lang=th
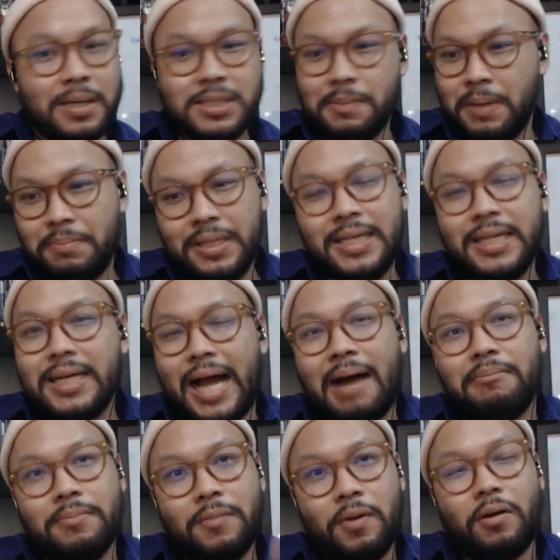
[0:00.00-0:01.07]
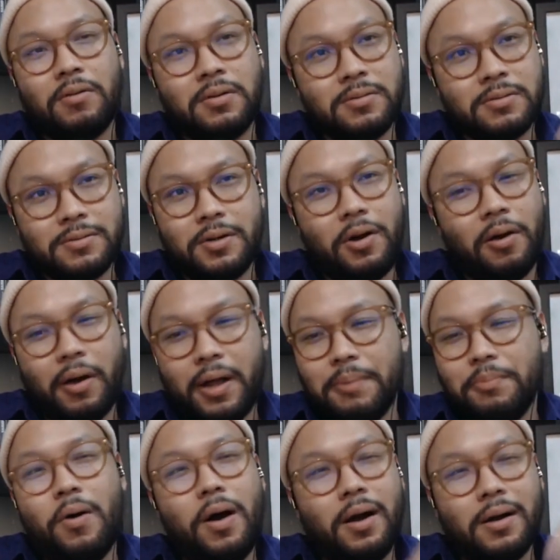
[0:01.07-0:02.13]
มันจะเป็นพิธีกรรมของ
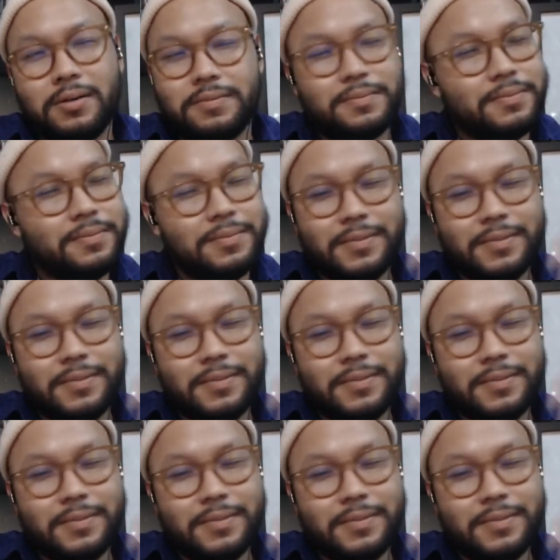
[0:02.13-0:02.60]
ไอ้พวก